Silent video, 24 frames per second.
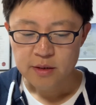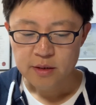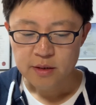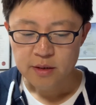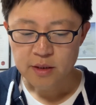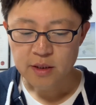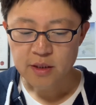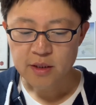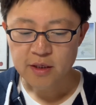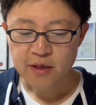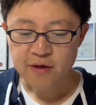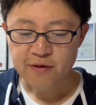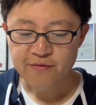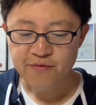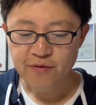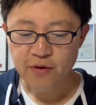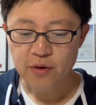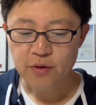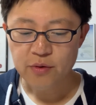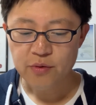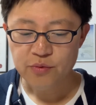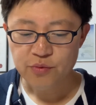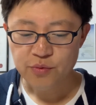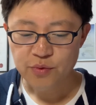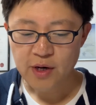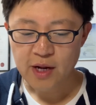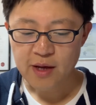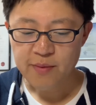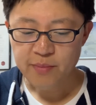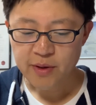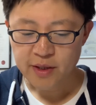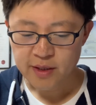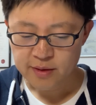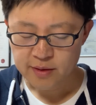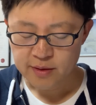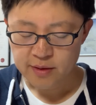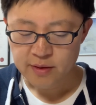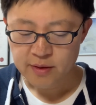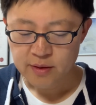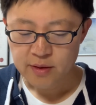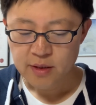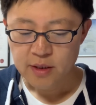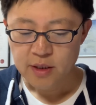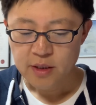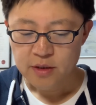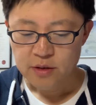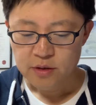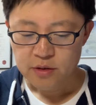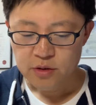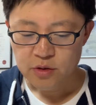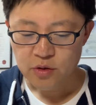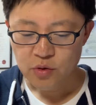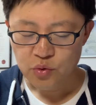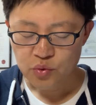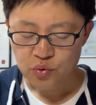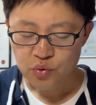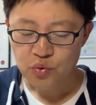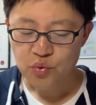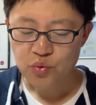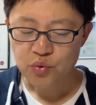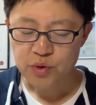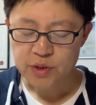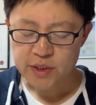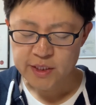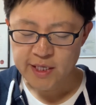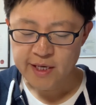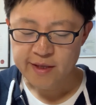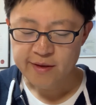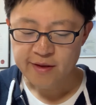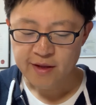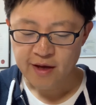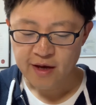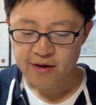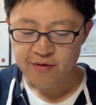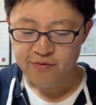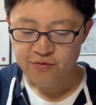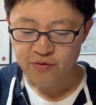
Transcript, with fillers: 亦应奉于兰盆，就度现在父